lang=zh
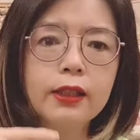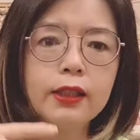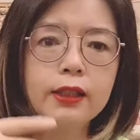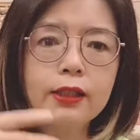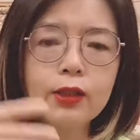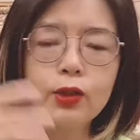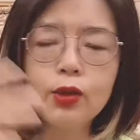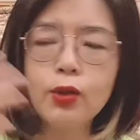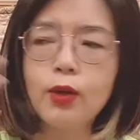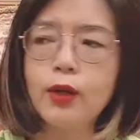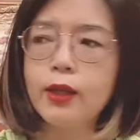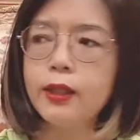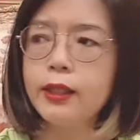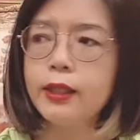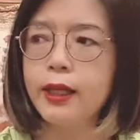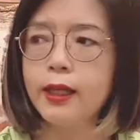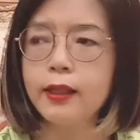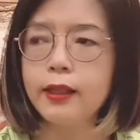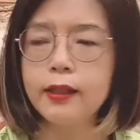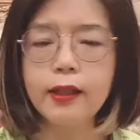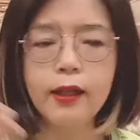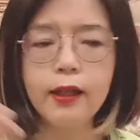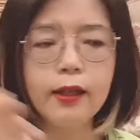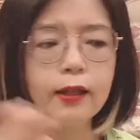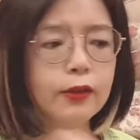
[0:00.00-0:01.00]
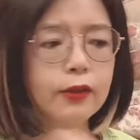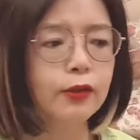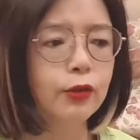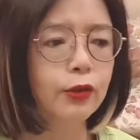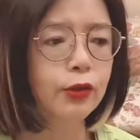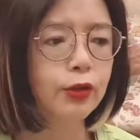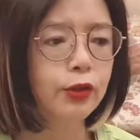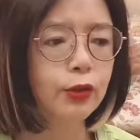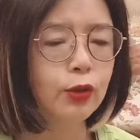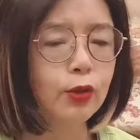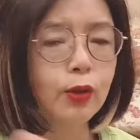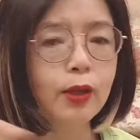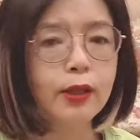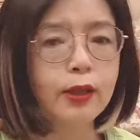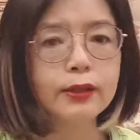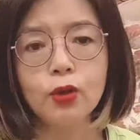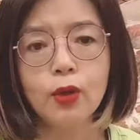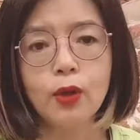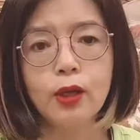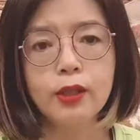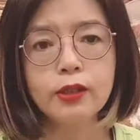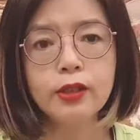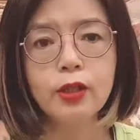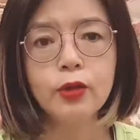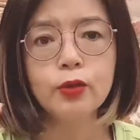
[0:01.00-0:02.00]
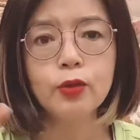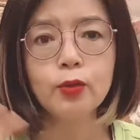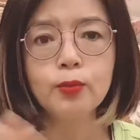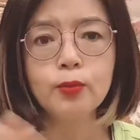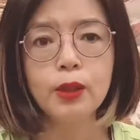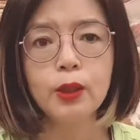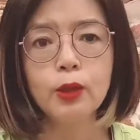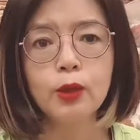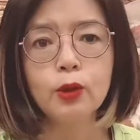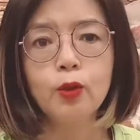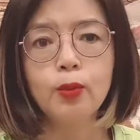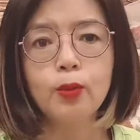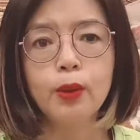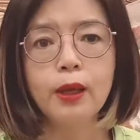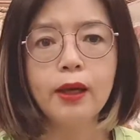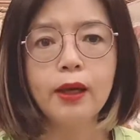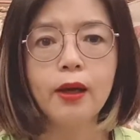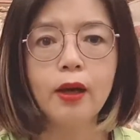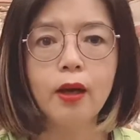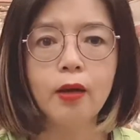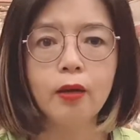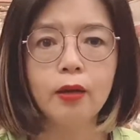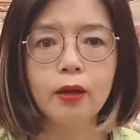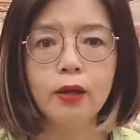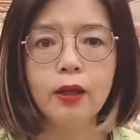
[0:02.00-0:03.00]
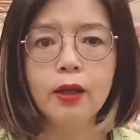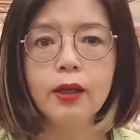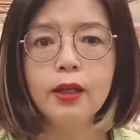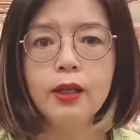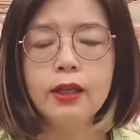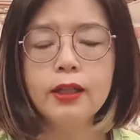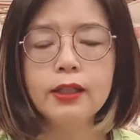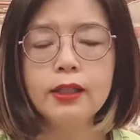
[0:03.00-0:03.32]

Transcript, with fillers: 个窗帘呐，就是床床上用品都配好了，